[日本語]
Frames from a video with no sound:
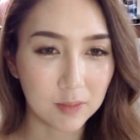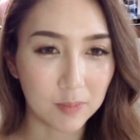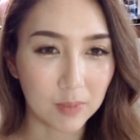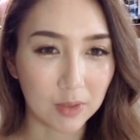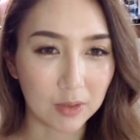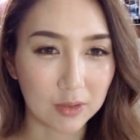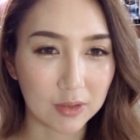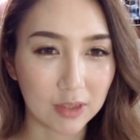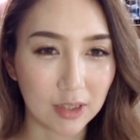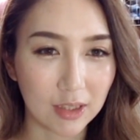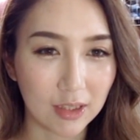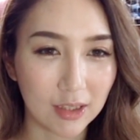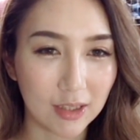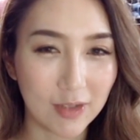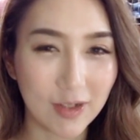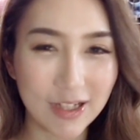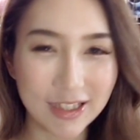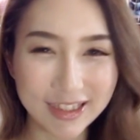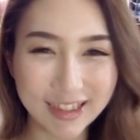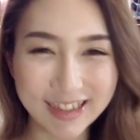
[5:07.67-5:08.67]
爆弾が
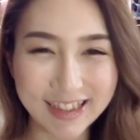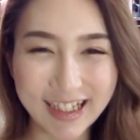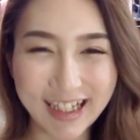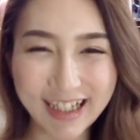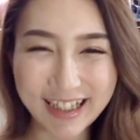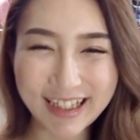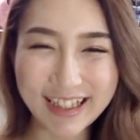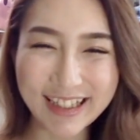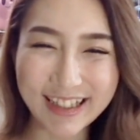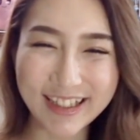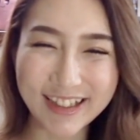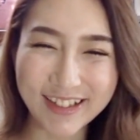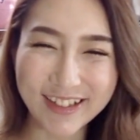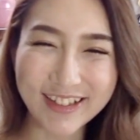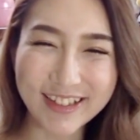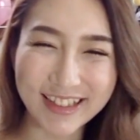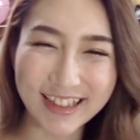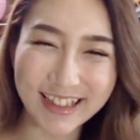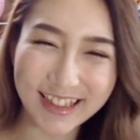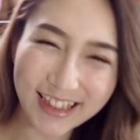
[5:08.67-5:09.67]
また
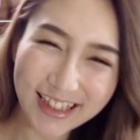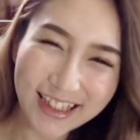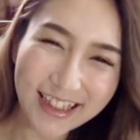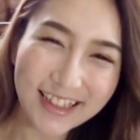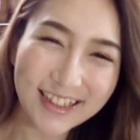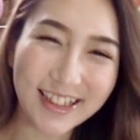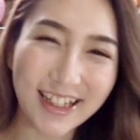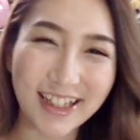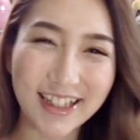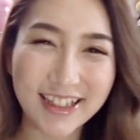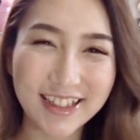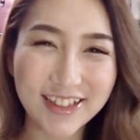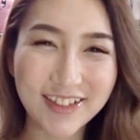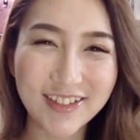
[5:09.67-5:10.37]
大